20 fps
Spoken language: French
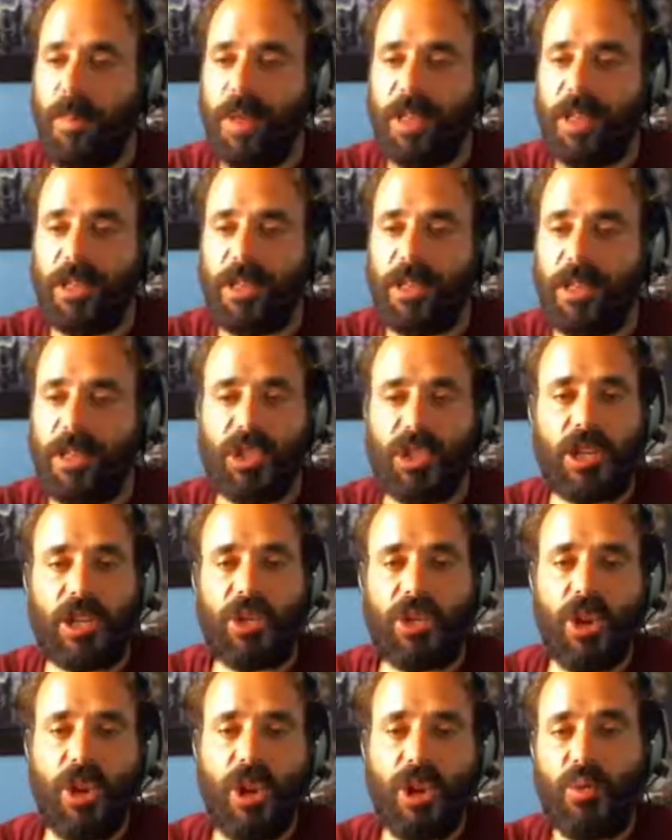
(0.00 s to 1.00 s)
mettre du stock
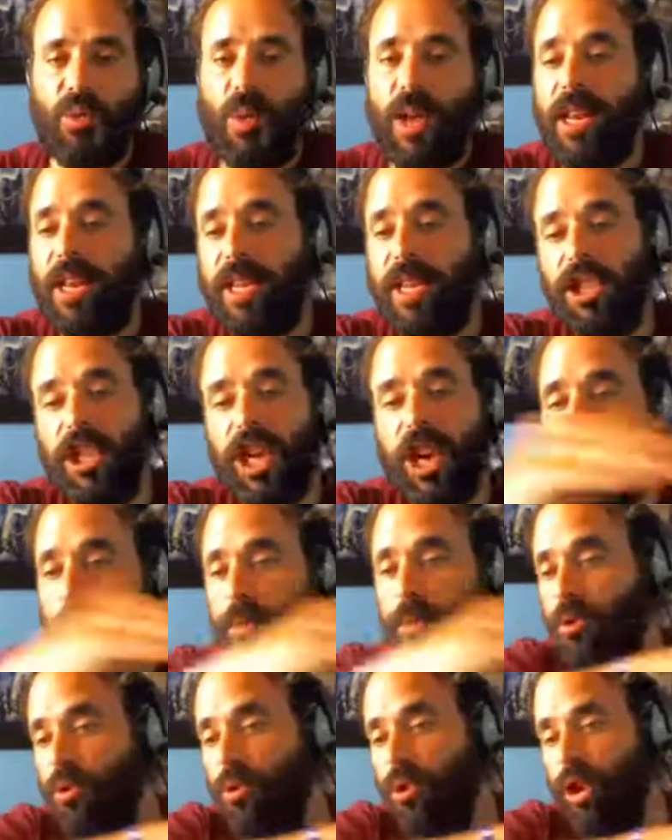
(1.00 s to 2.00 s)
sur le toit. Les gens ont
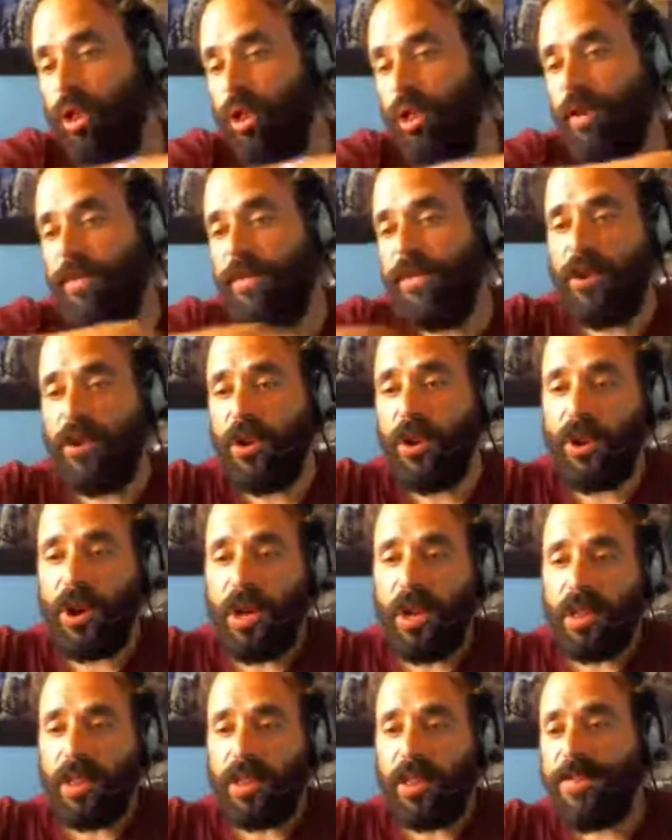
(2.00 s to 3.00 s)
beaucoup de, de,
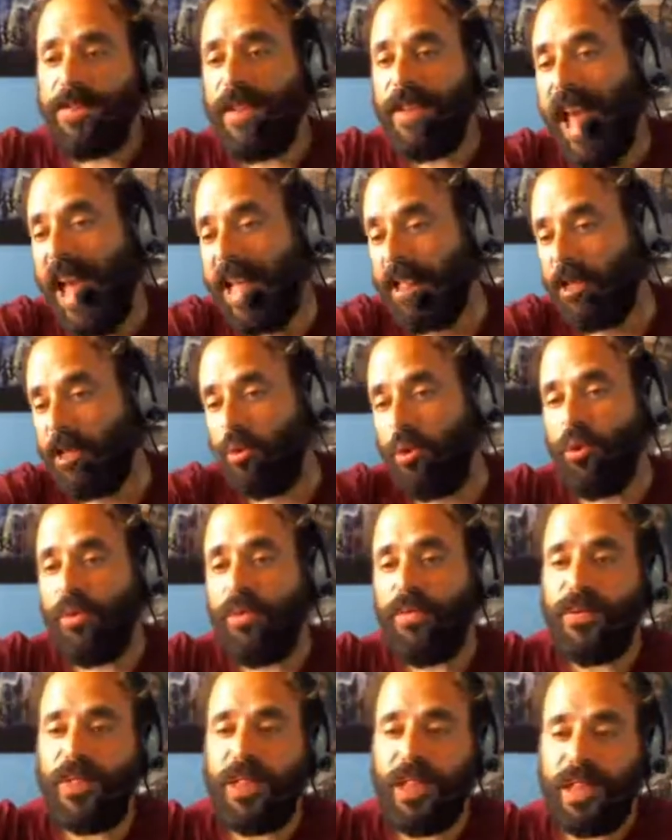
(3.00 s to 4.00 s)
de flat
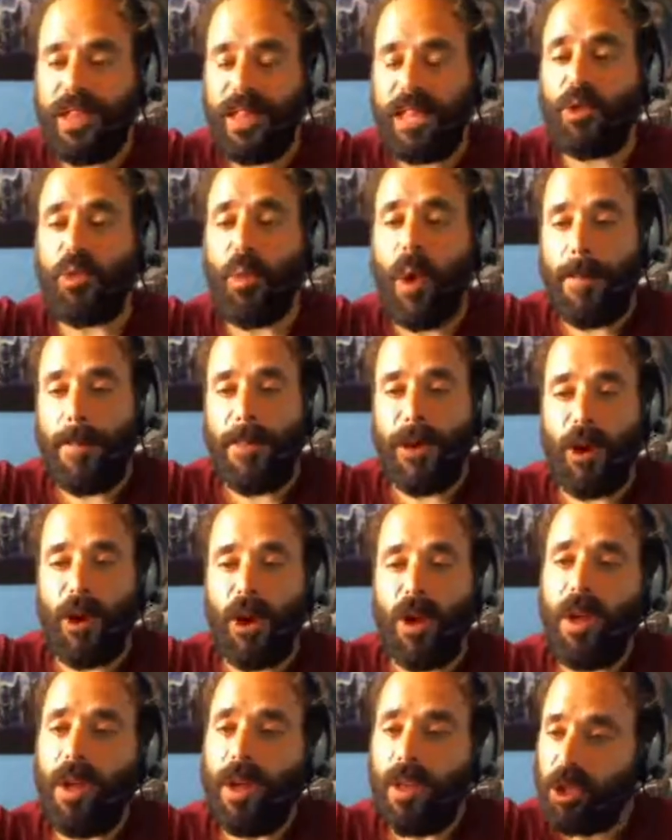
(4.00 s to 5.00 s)
roof, des, toits plats.
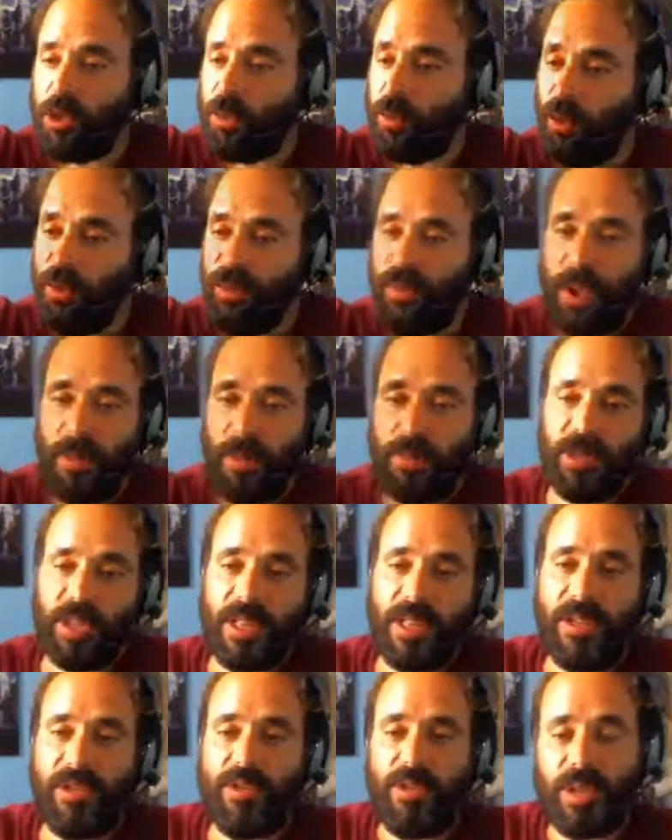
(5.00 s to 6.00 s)
Tu peux faire pousser
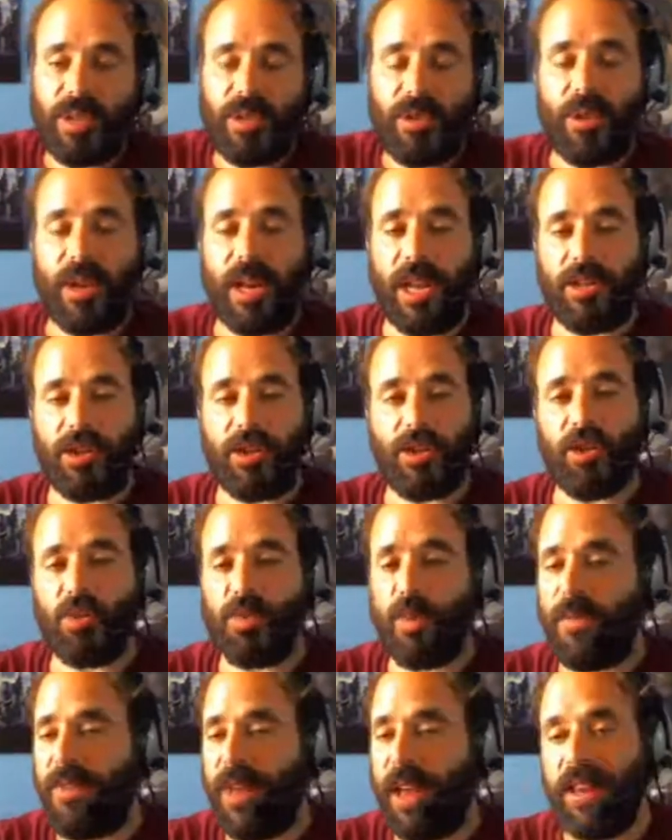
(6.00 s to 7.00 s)
de la nourriture là-dessus. Tu peux faire